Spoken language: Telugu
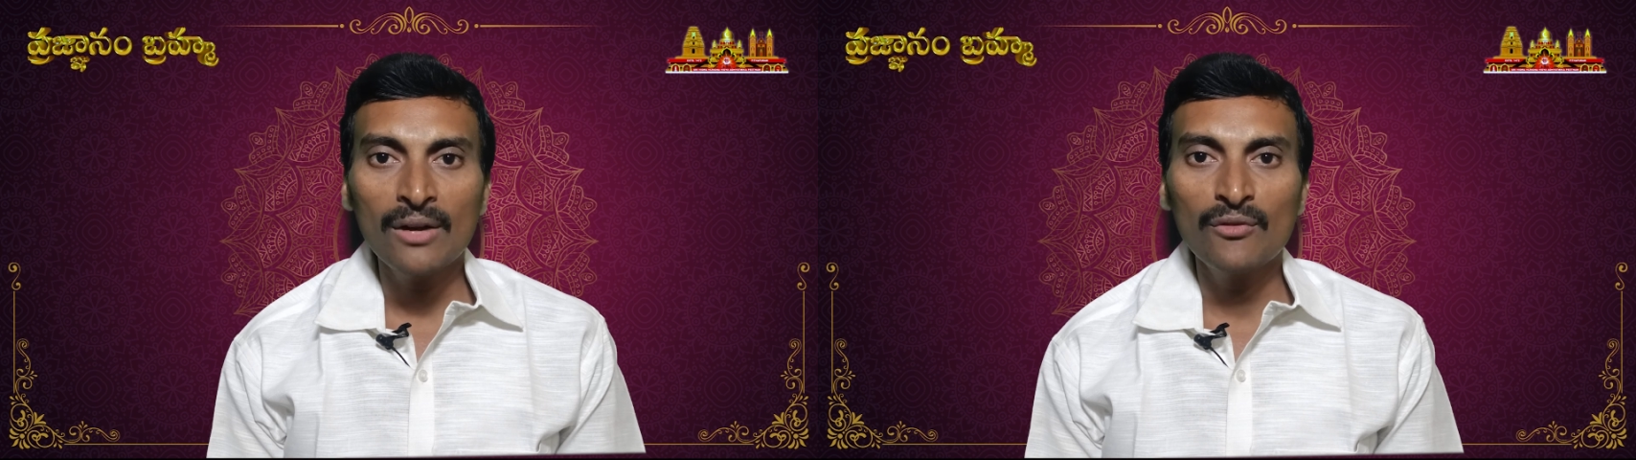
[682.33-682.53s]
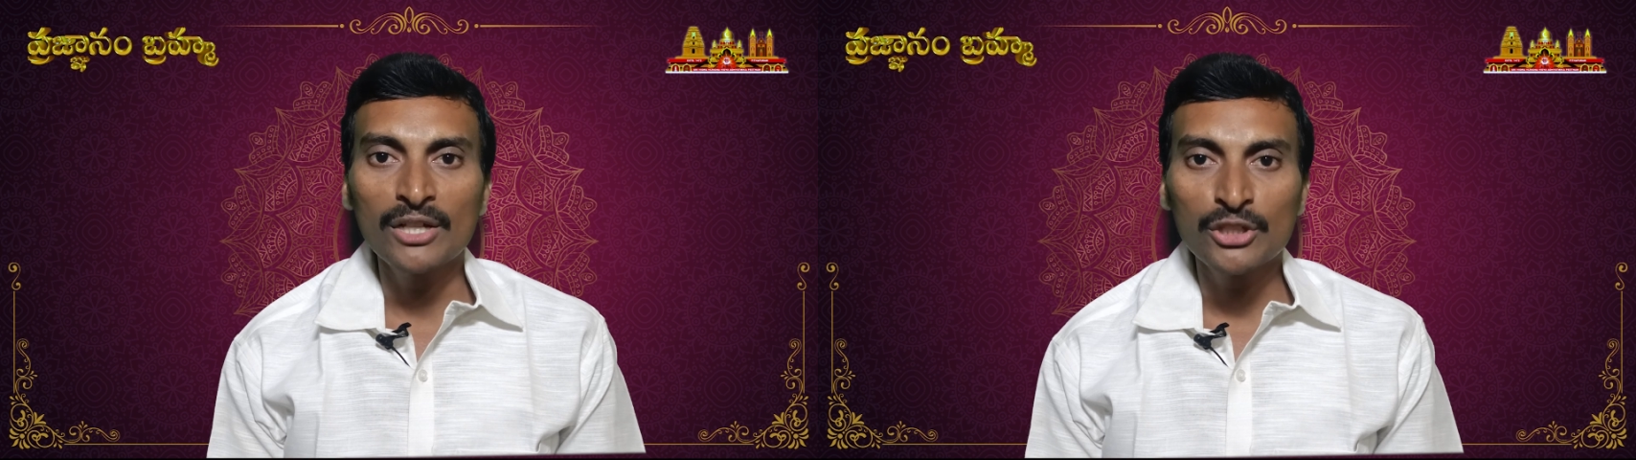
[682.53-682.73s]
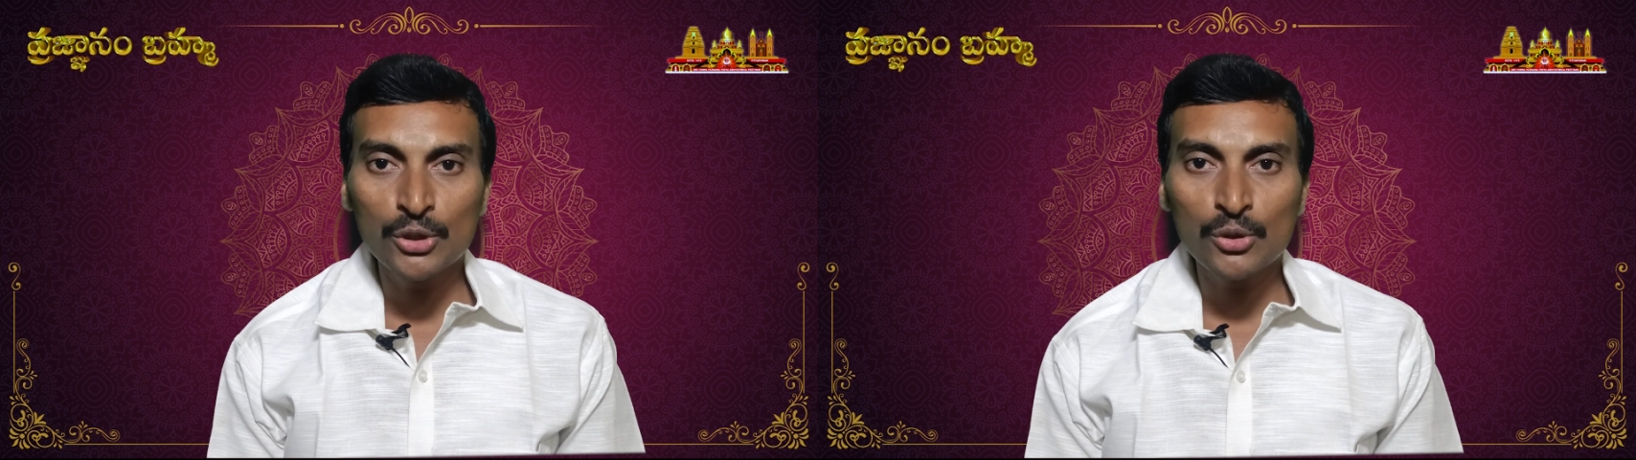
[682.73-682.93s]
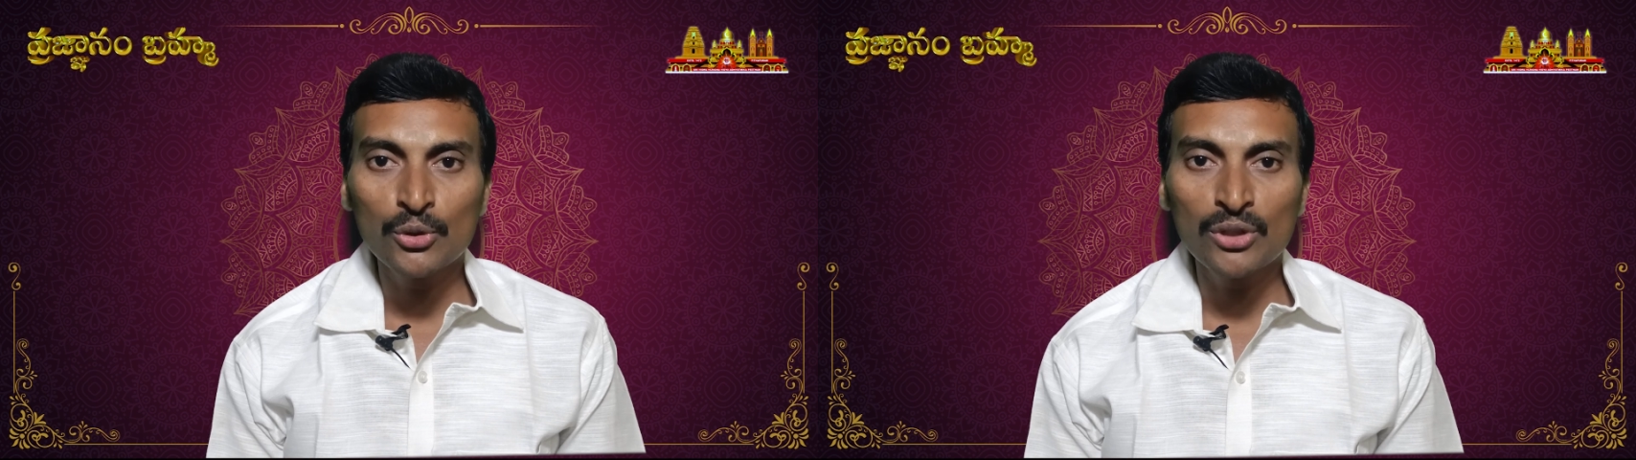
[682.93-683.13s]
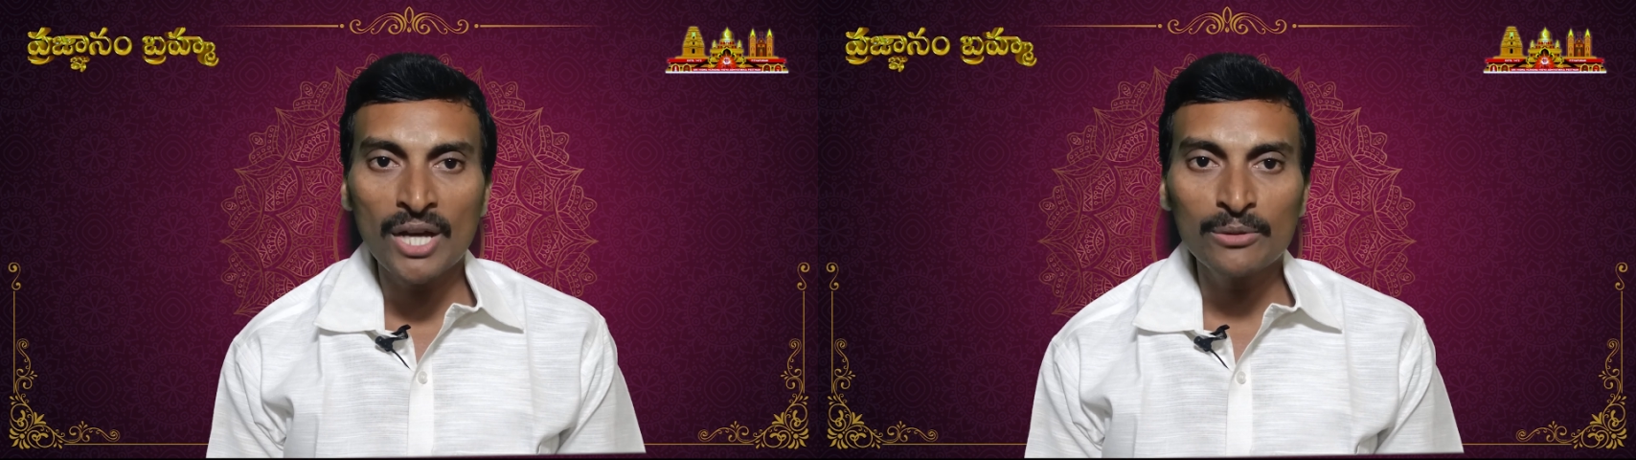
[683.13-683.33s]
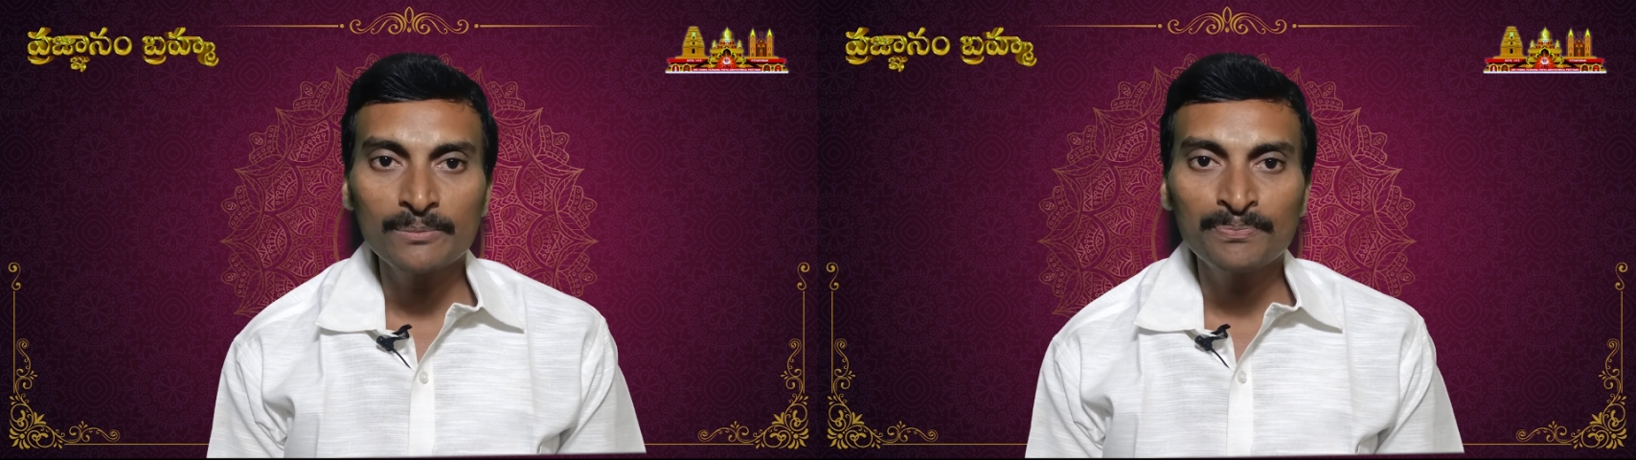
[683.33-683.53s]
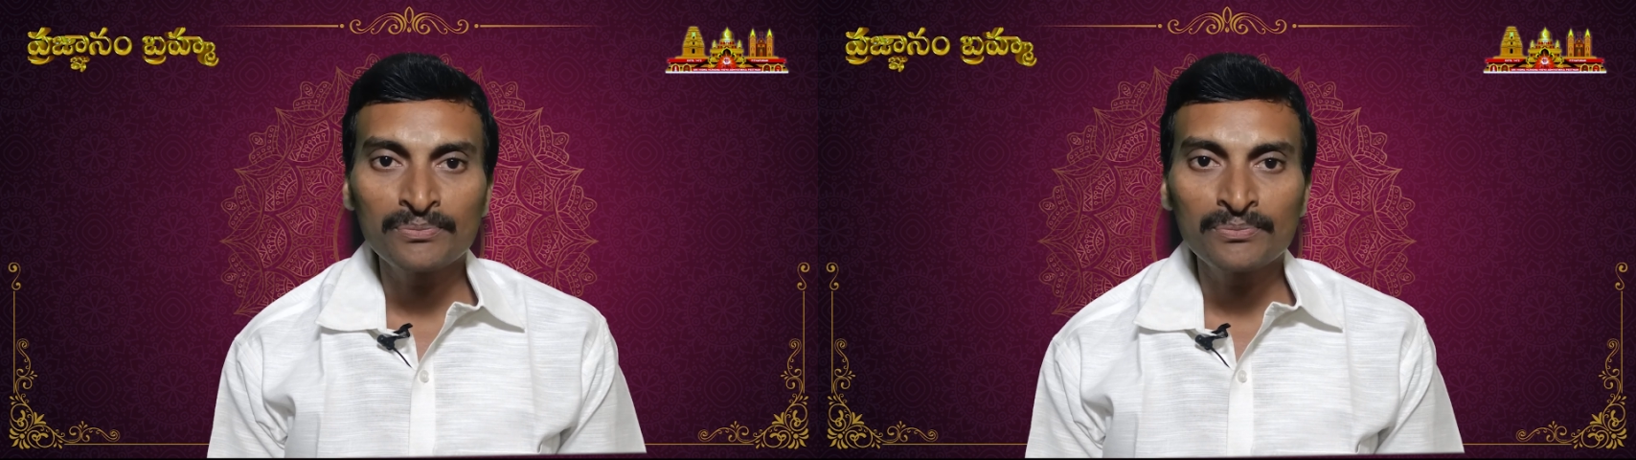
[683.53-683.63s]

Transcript: వాదించుకుంటున్నారు